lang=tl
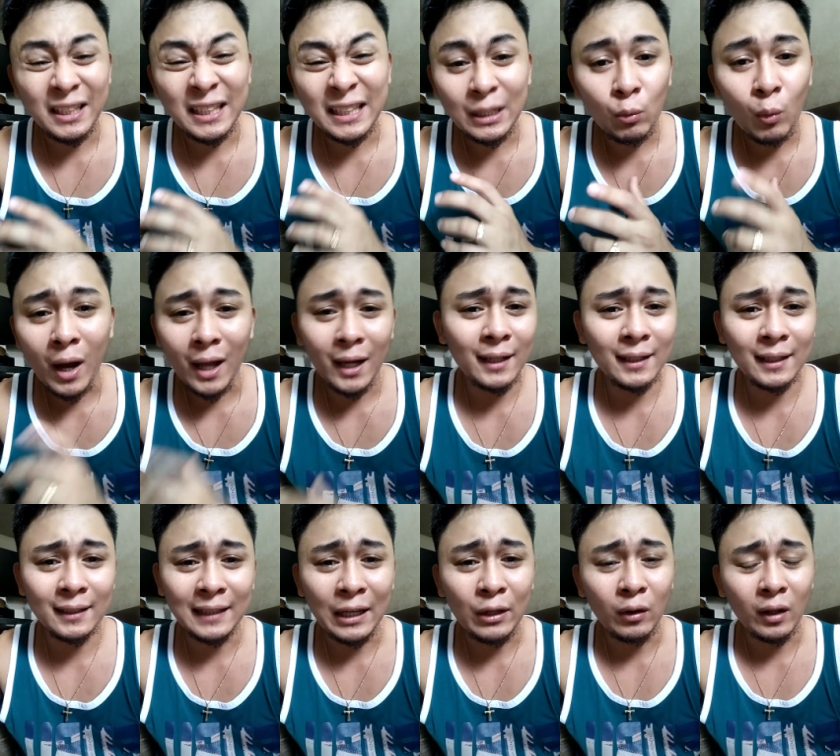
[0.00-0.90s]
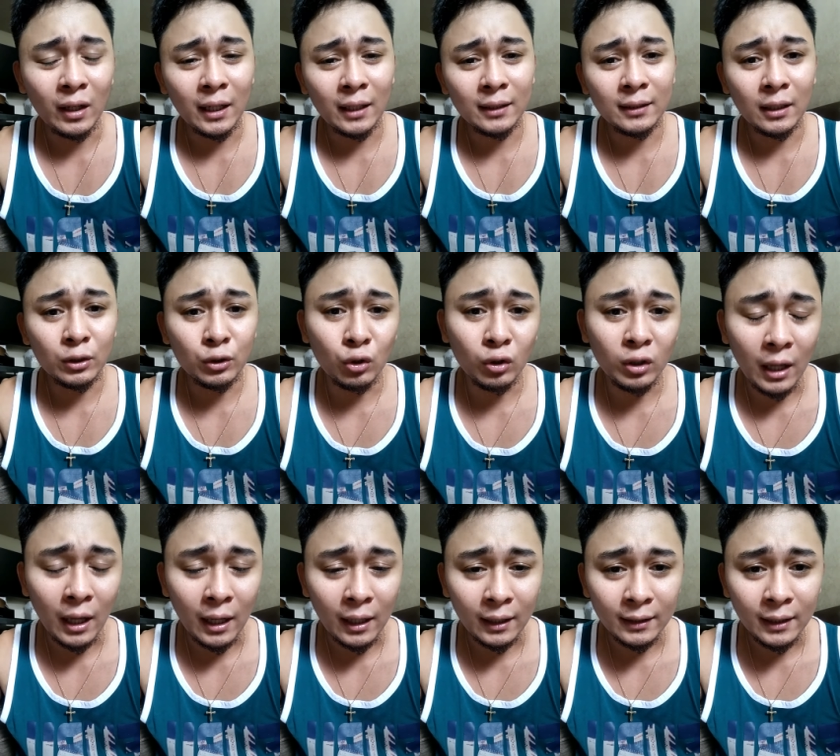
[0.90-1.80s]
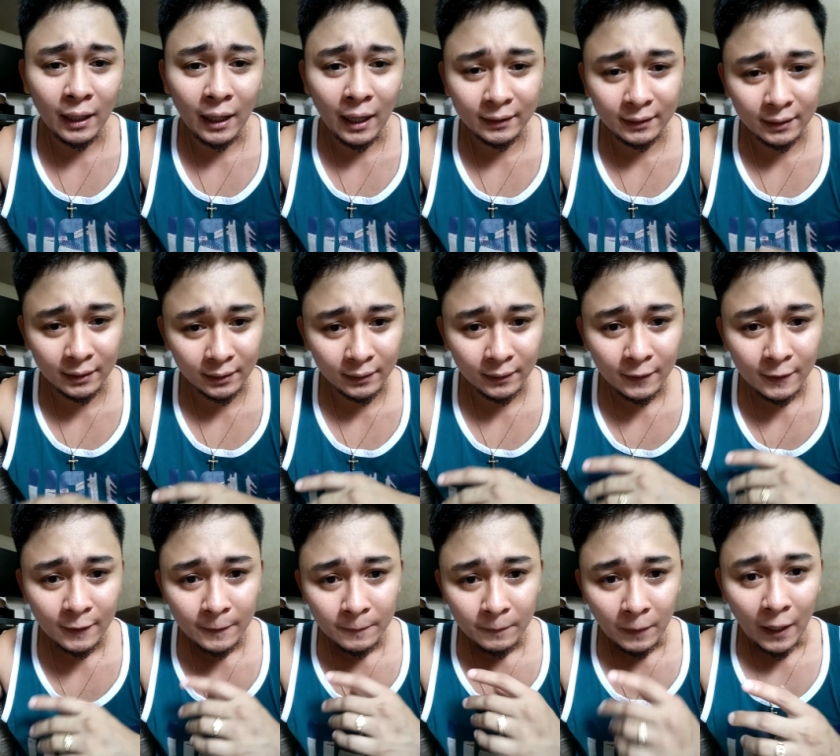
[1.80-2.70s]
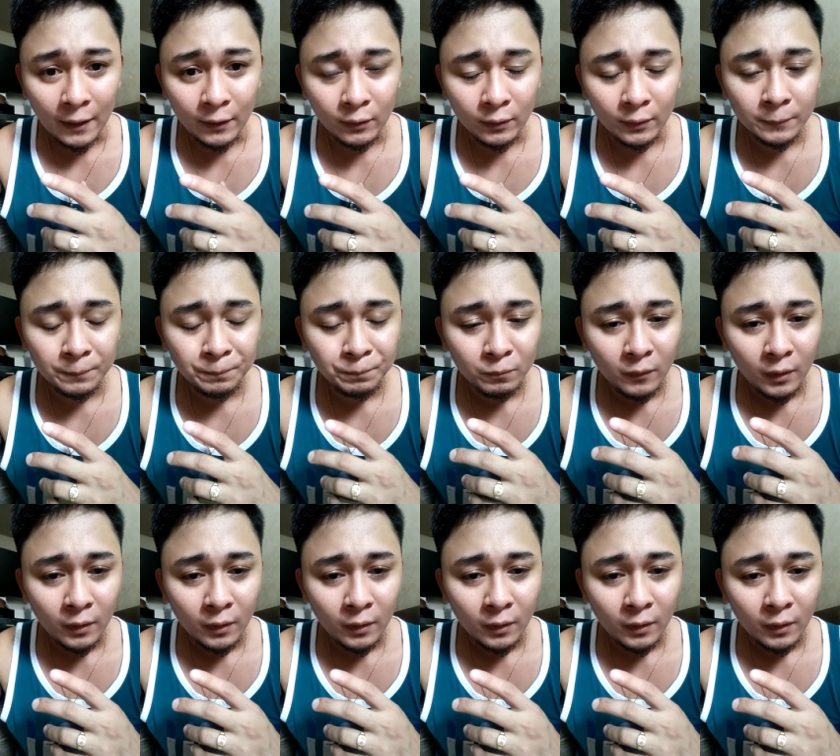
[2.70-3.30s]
maniniwala na tayo agad at yun na agad ang ating ano,